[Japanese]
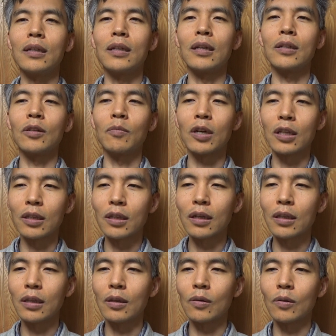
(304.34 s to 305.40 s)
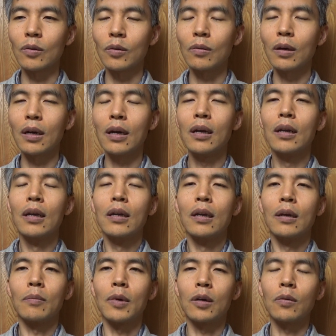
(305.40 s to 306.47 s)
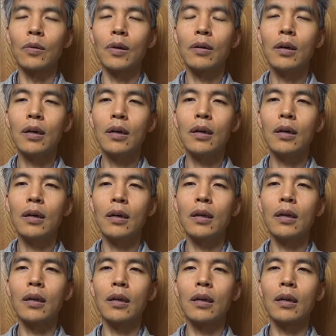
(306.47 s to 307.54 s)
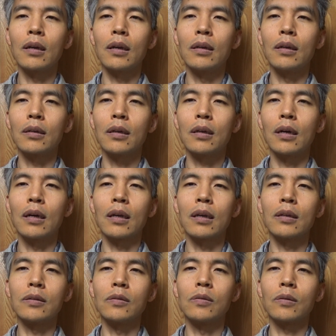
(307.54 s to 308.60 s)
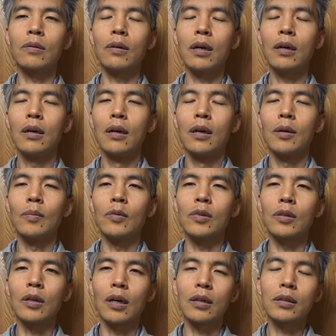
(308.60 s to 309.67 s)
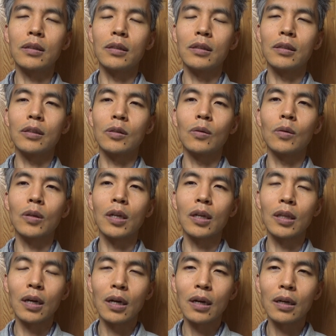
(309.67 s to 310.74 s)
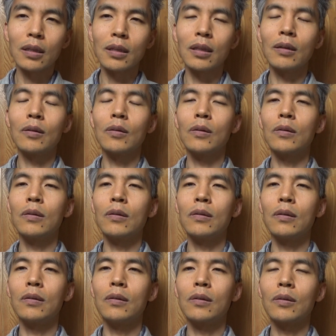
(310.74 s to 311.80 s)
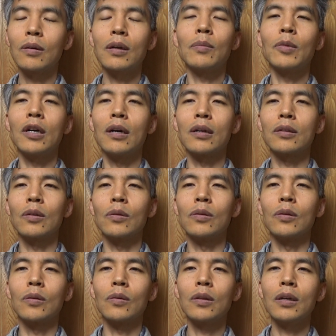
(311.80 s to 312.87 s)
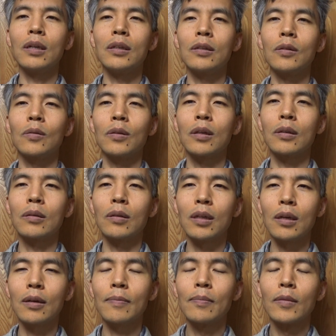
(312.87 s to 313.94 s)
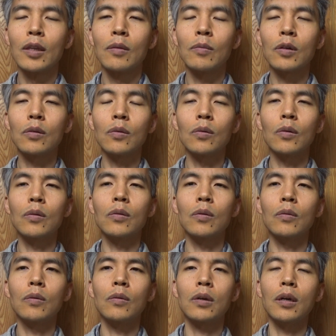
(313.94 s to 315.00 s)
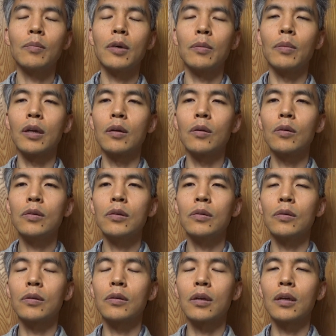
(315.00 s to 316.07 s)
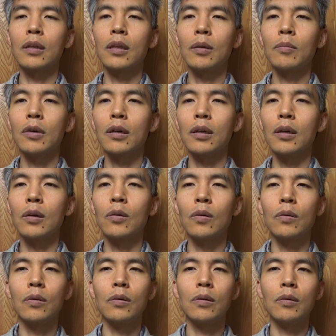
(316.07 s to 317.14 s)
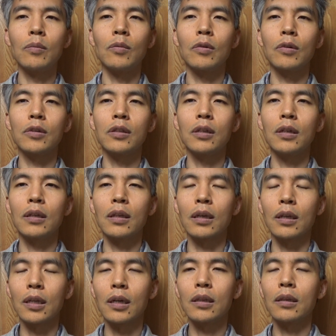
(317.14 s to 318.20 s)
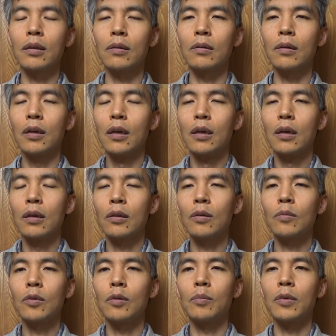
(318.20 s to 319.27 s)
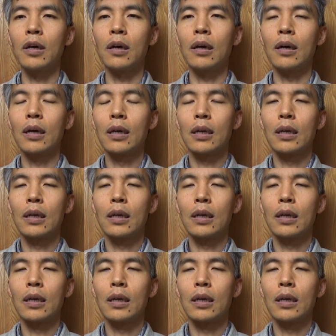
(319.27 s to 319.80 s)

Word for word: いってしまったっていうことは、まあ、これは、えー、関係修復は難しそうだなっていうのがまあ率直な印象ですね。まあ、その夫の方がま弁護士をつけてまあ離婚を申し入れてきたっていうのもま